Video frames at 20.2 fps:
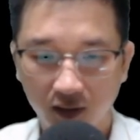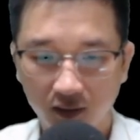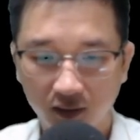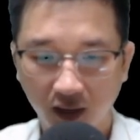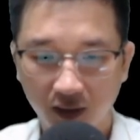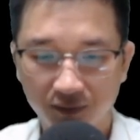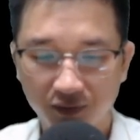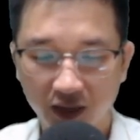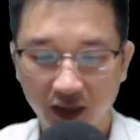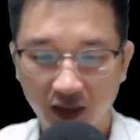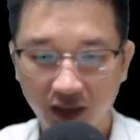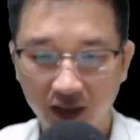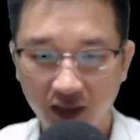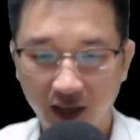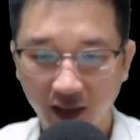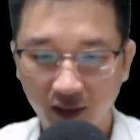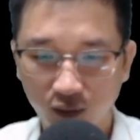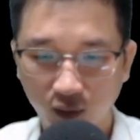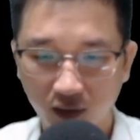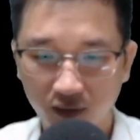Thậm chí
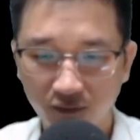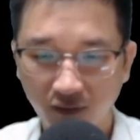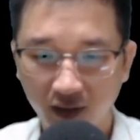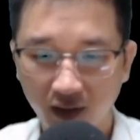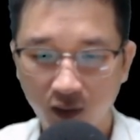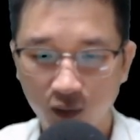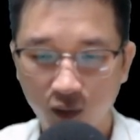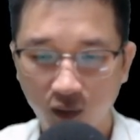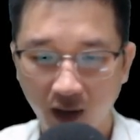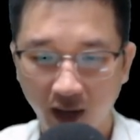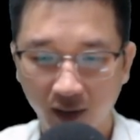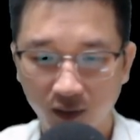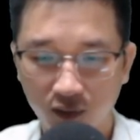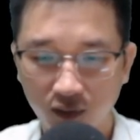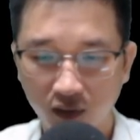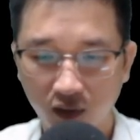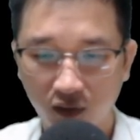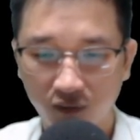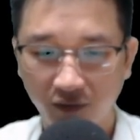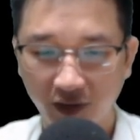đế tuấn và Đông Hoàng
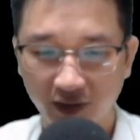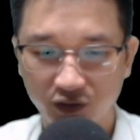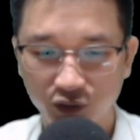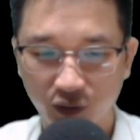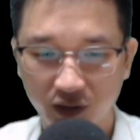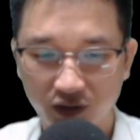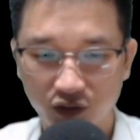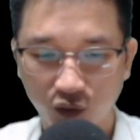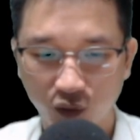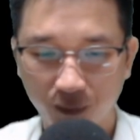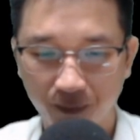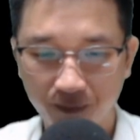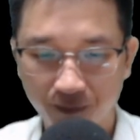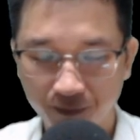cũng lộ vẻ suy sụp.